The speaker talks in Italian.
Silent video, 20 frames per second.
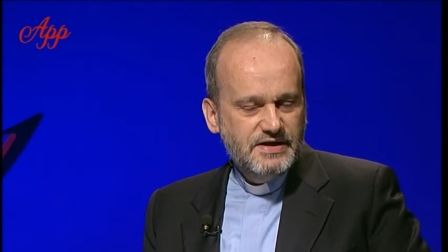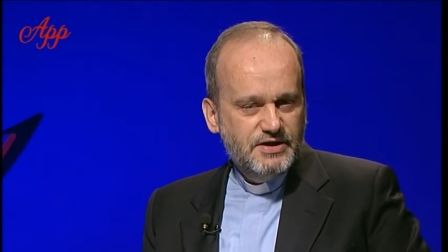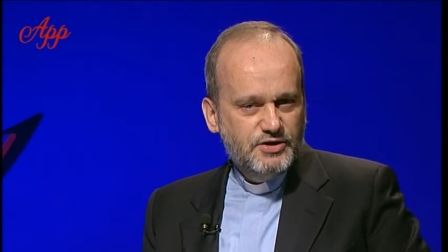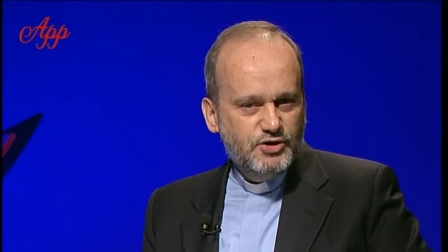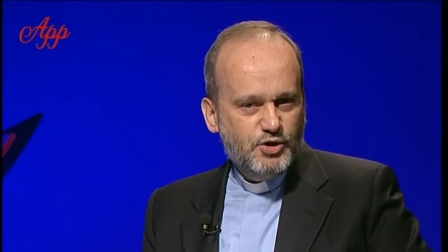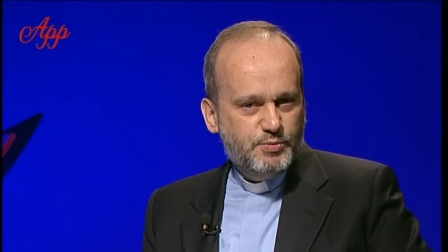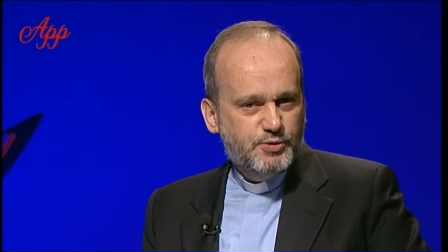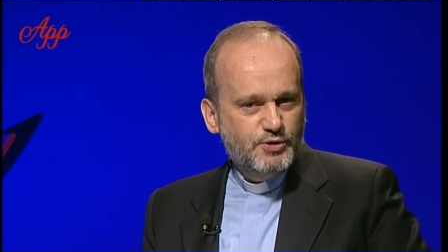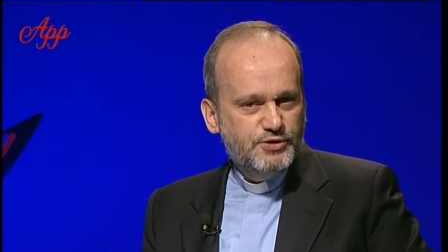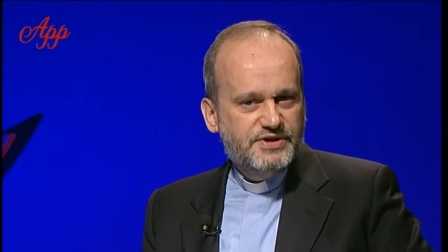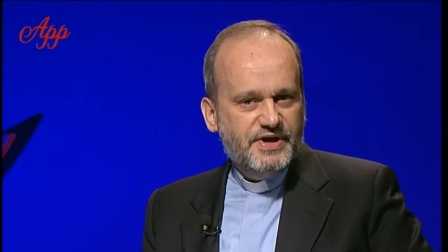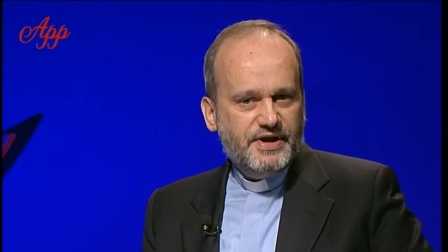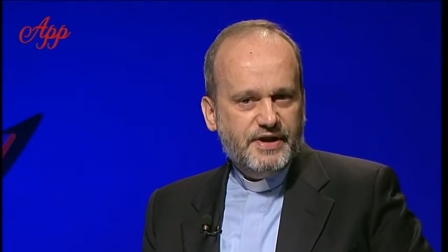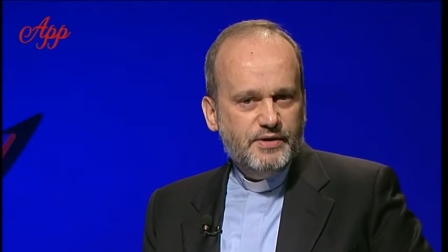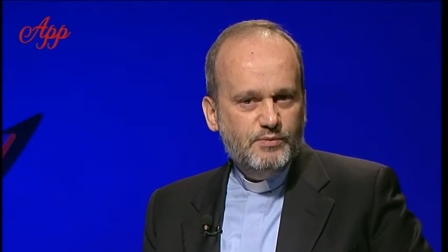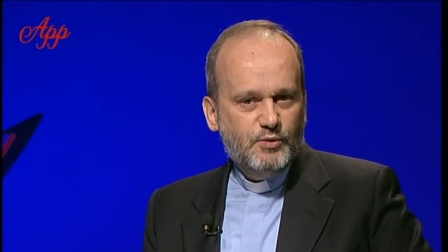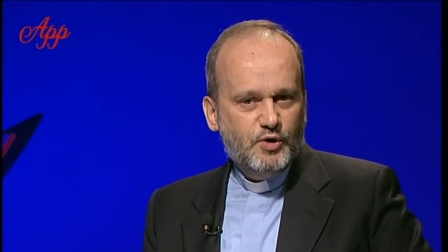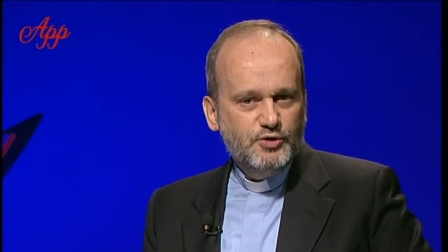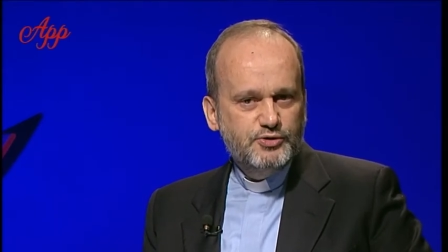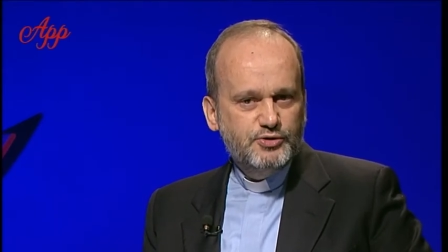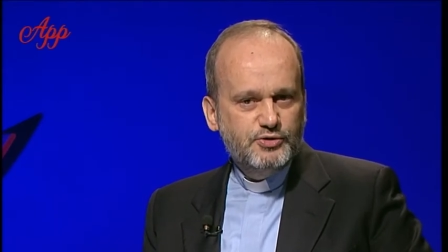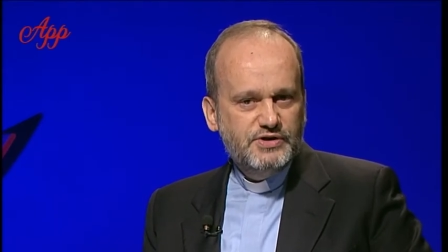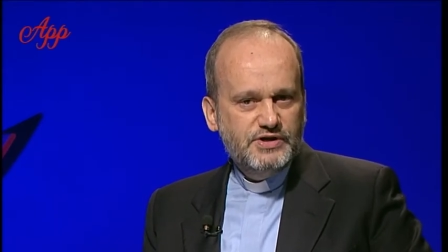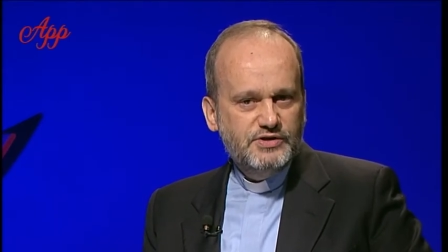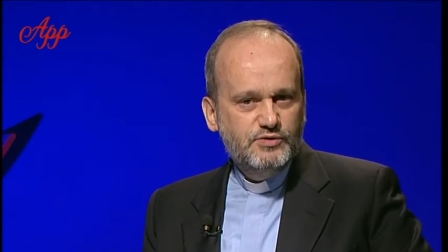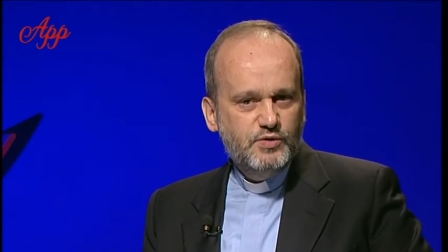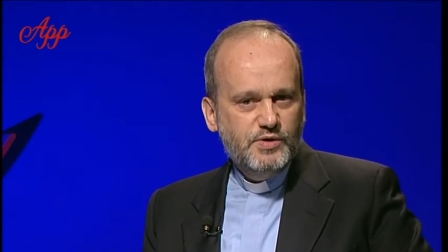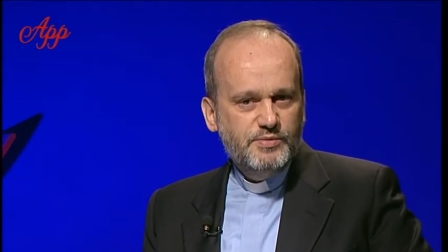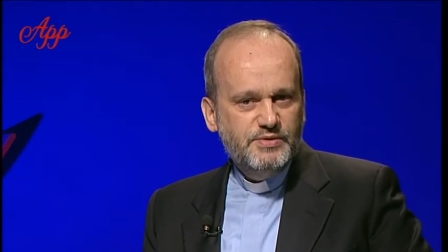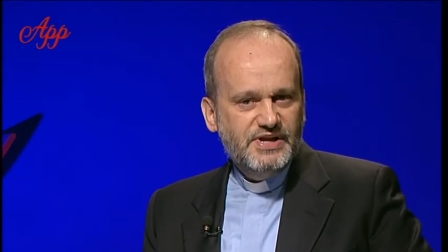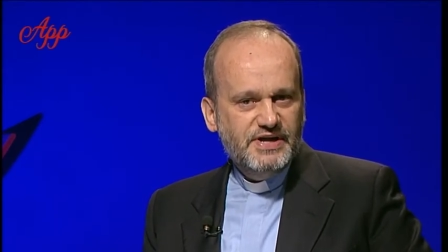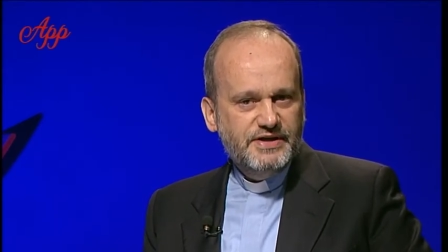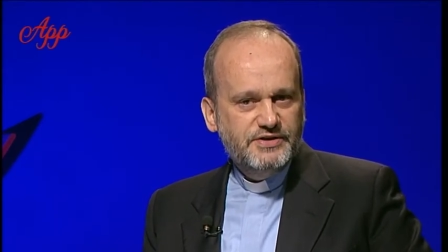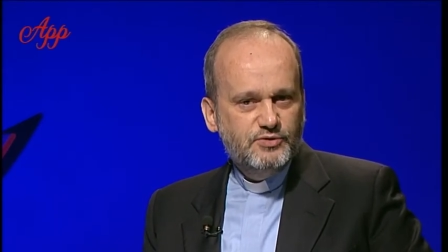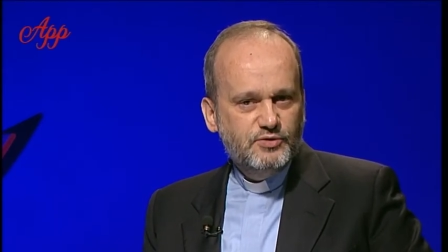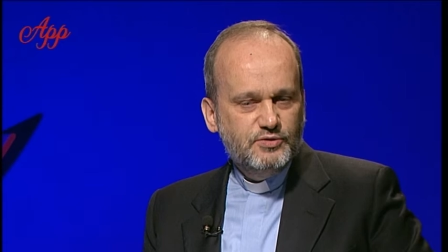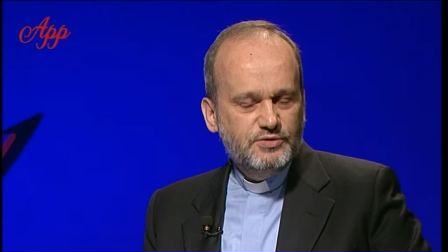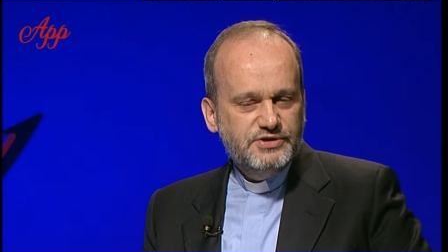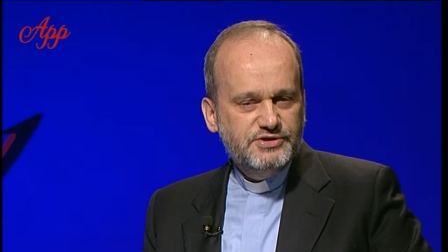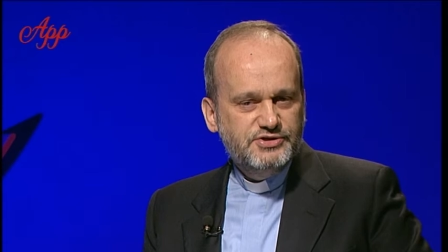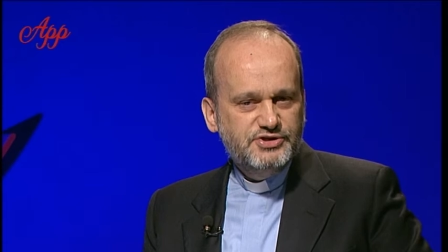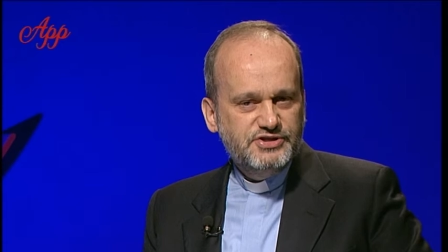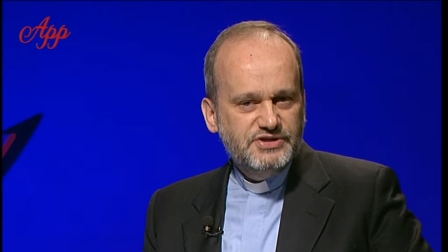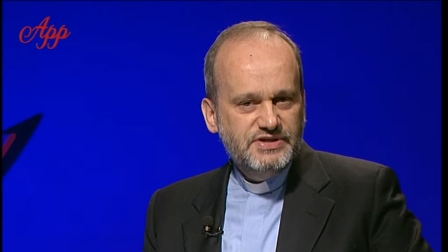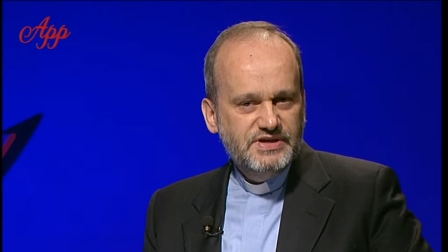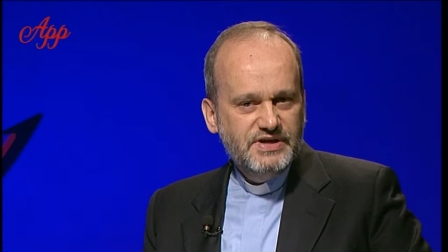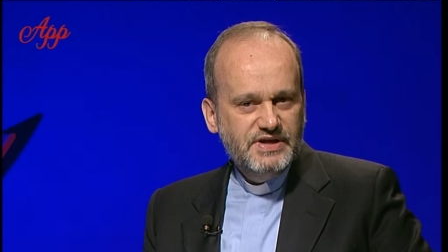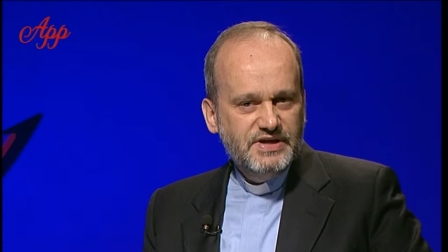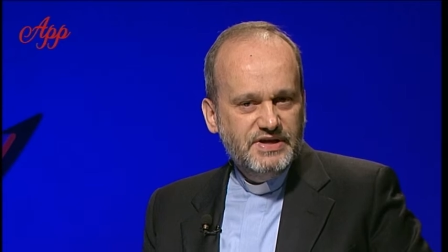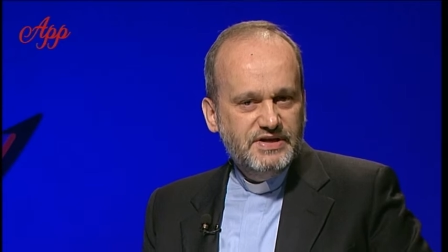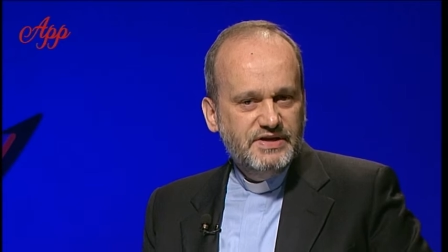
dopo il terremoto del 2012